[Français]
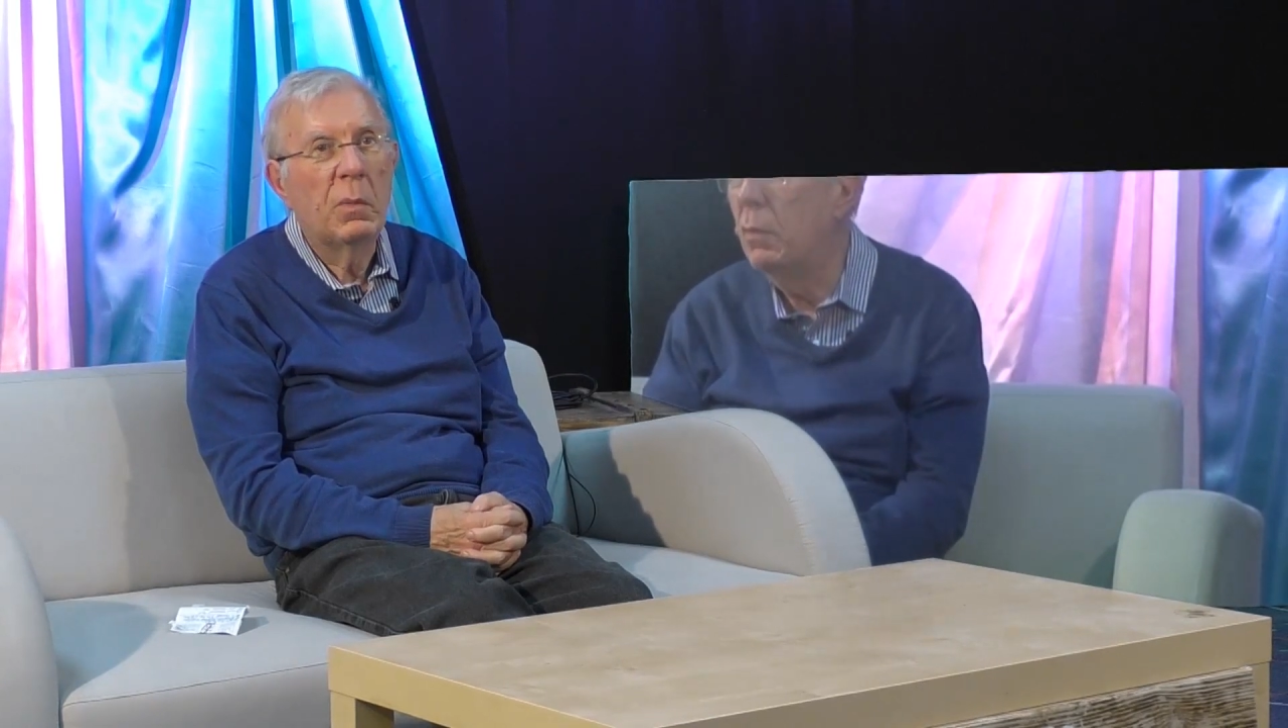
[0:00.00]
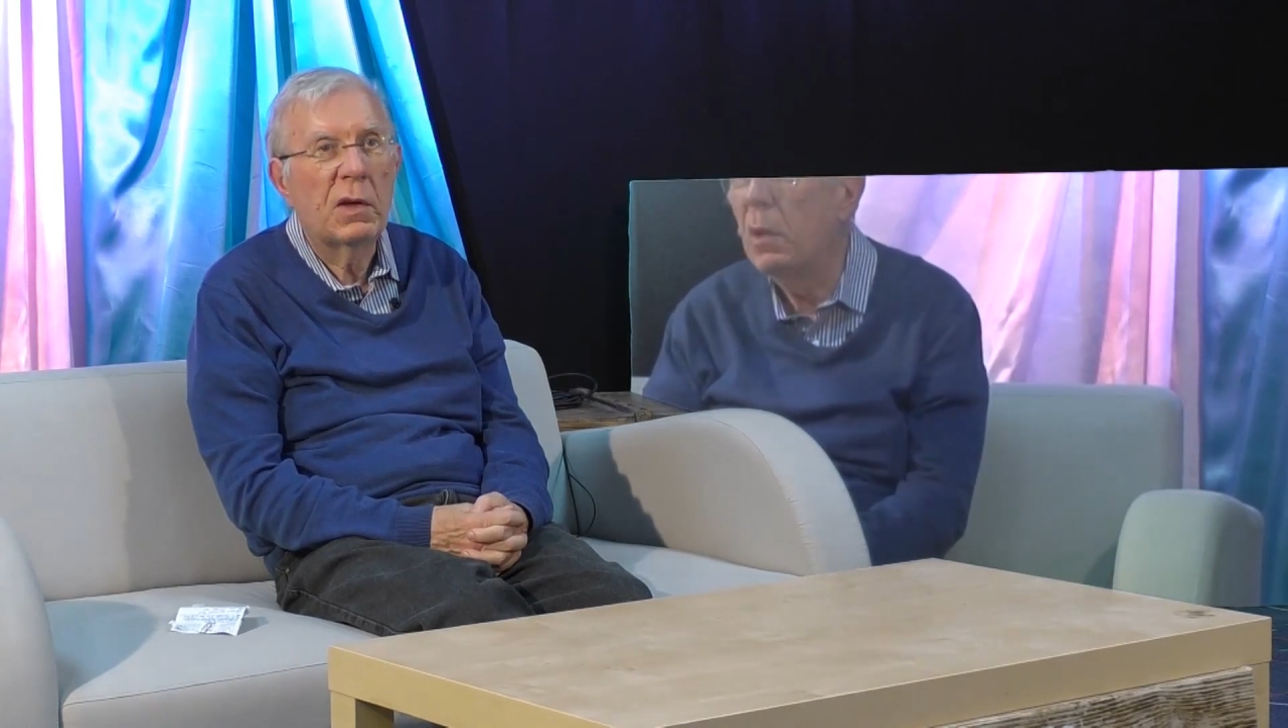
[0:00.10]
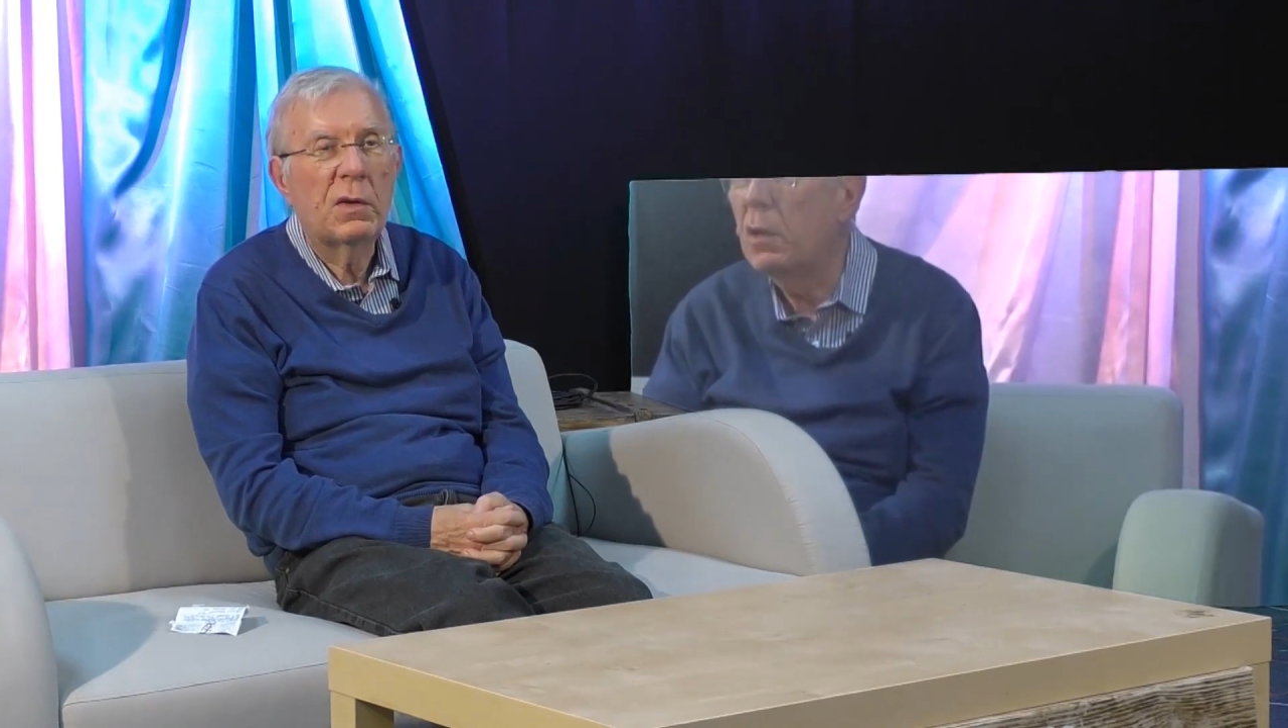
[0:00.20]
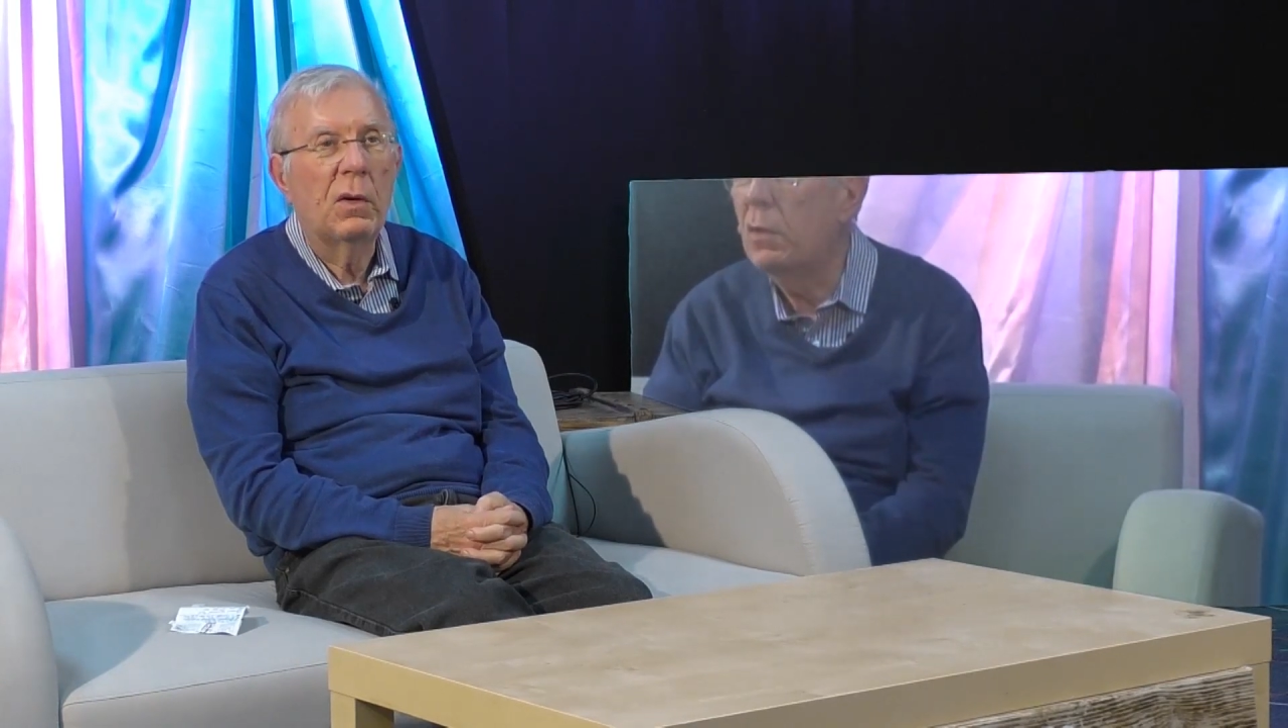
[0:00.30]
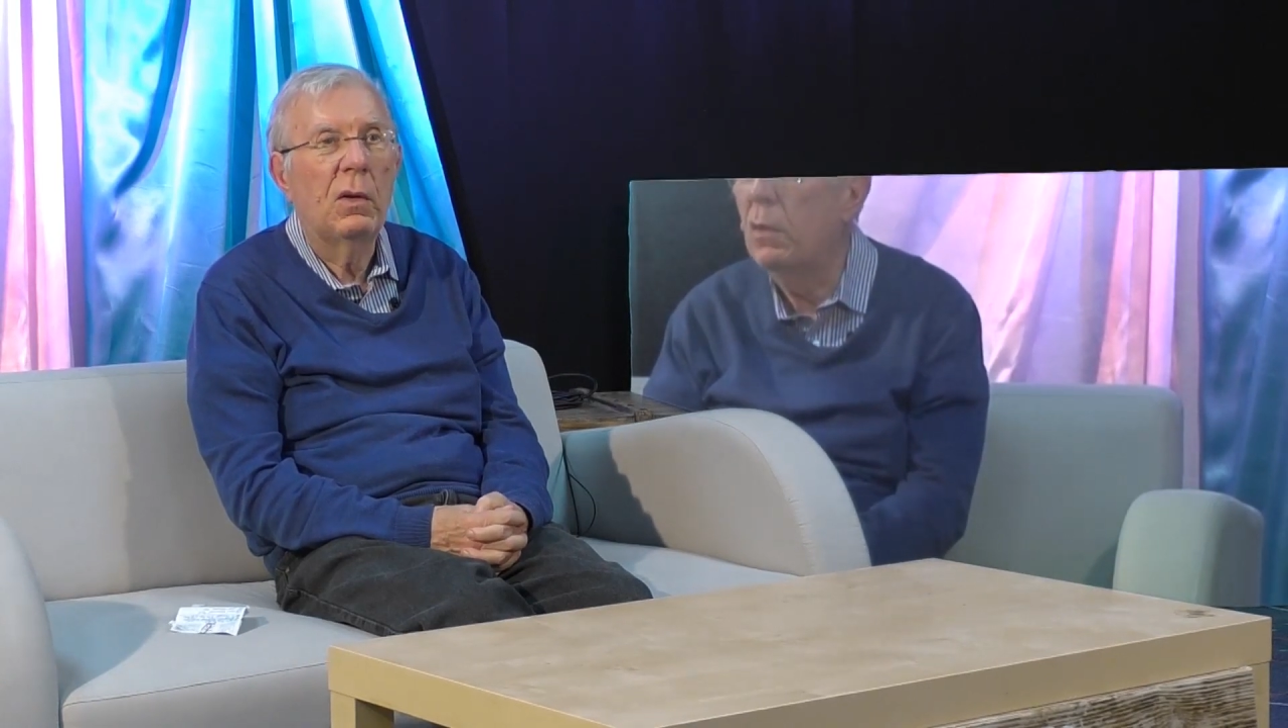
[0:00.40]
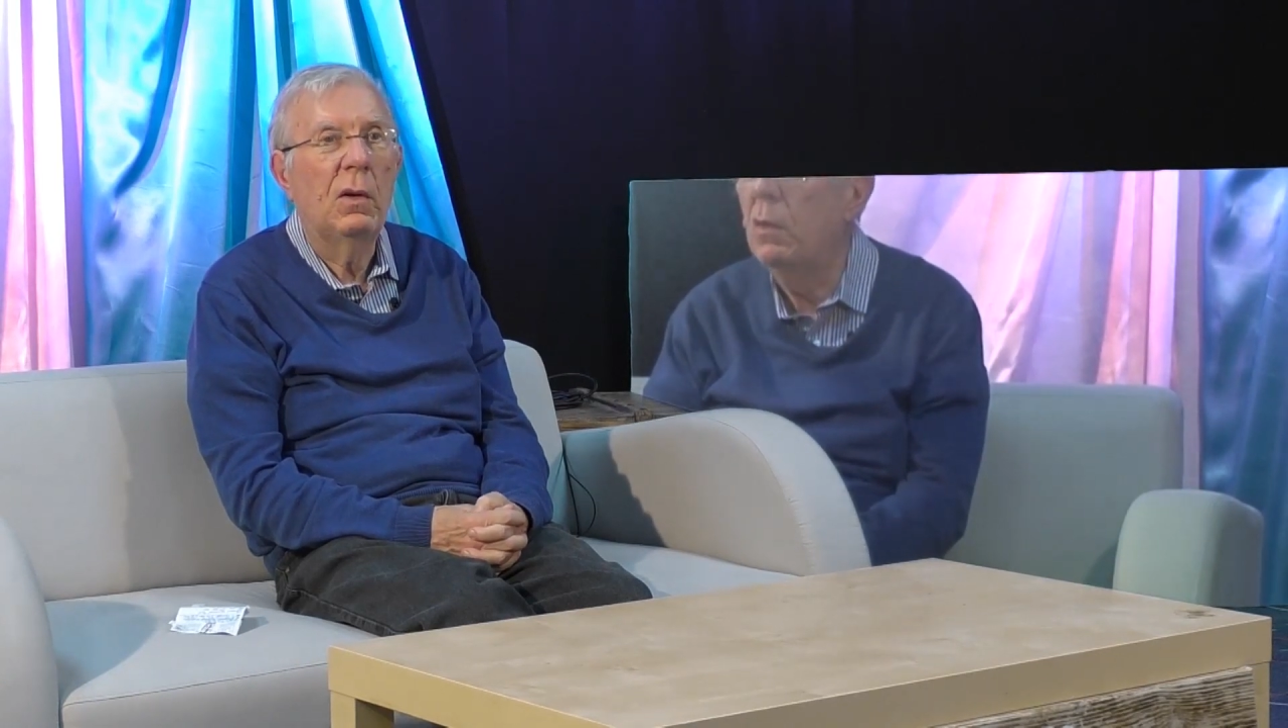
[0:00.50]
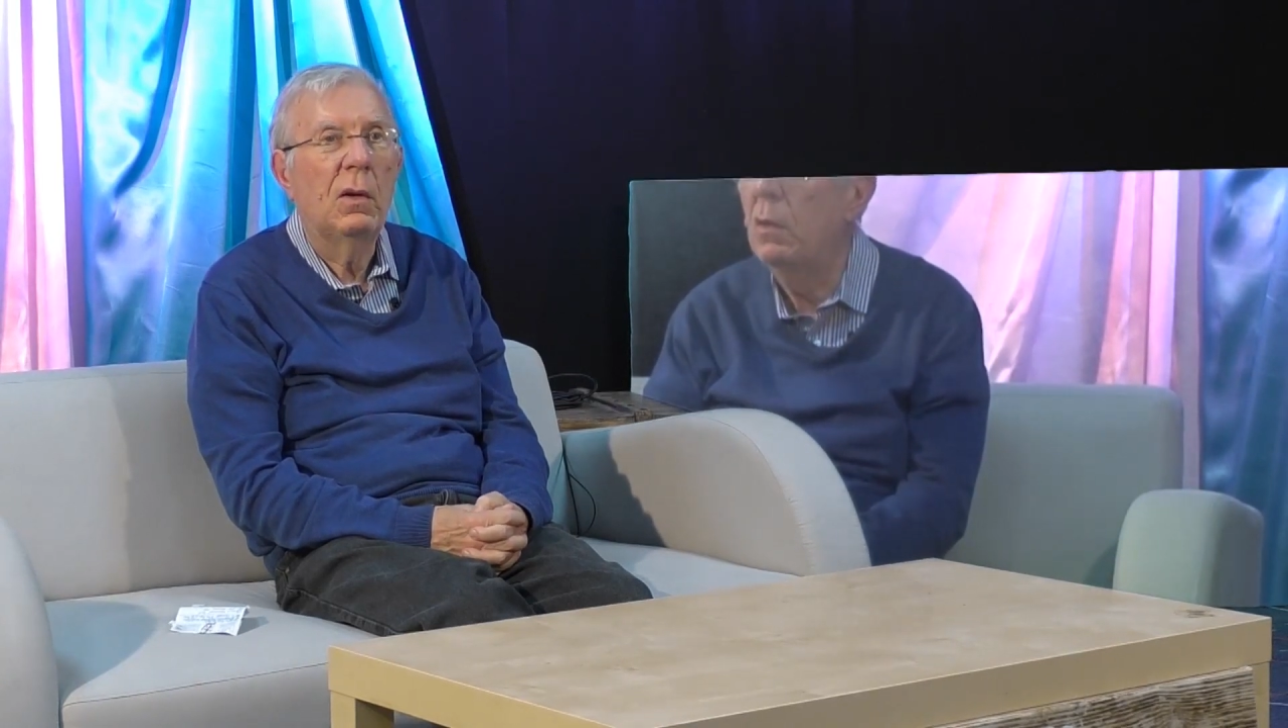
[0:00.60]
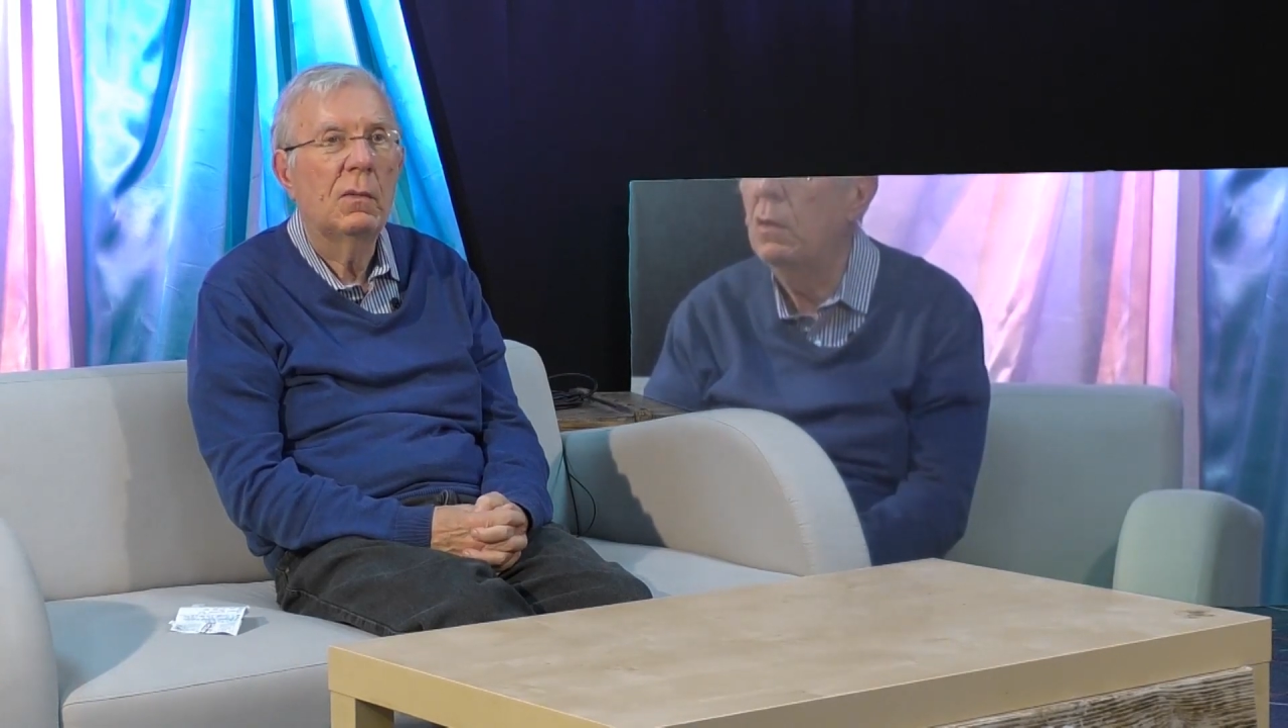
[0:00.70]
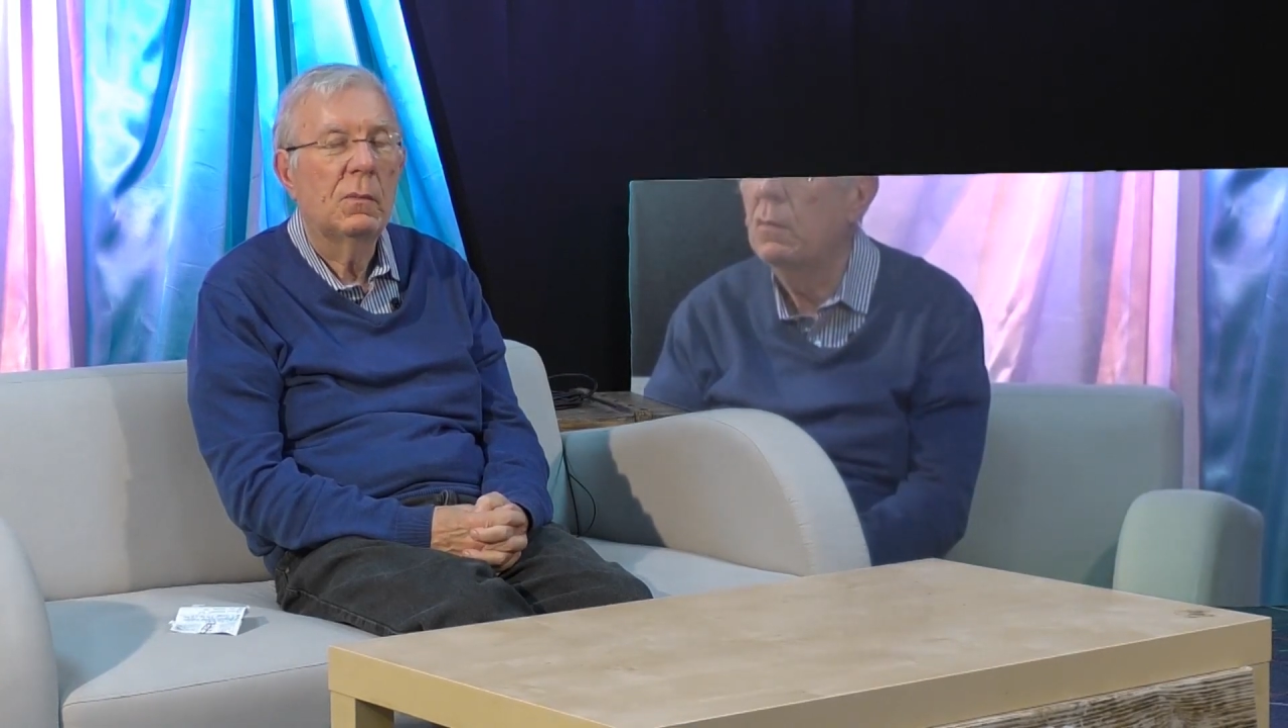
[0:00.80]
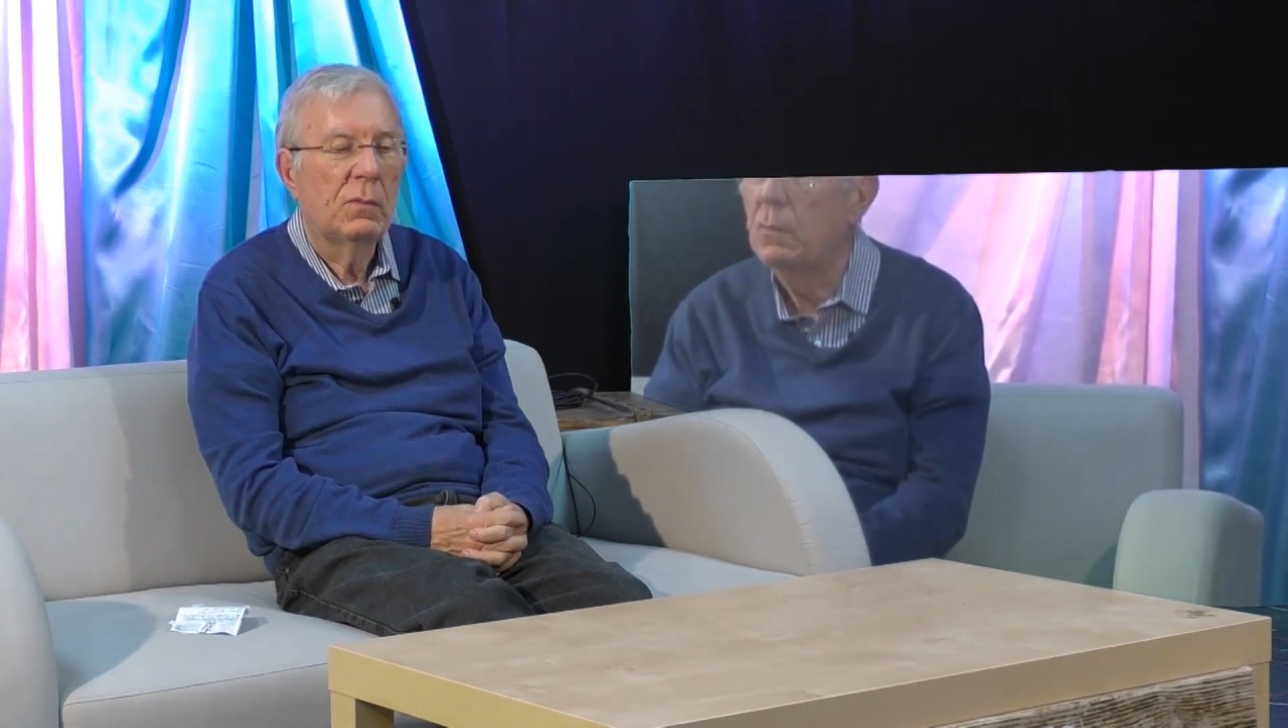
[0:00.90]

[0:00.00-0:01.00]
pasteur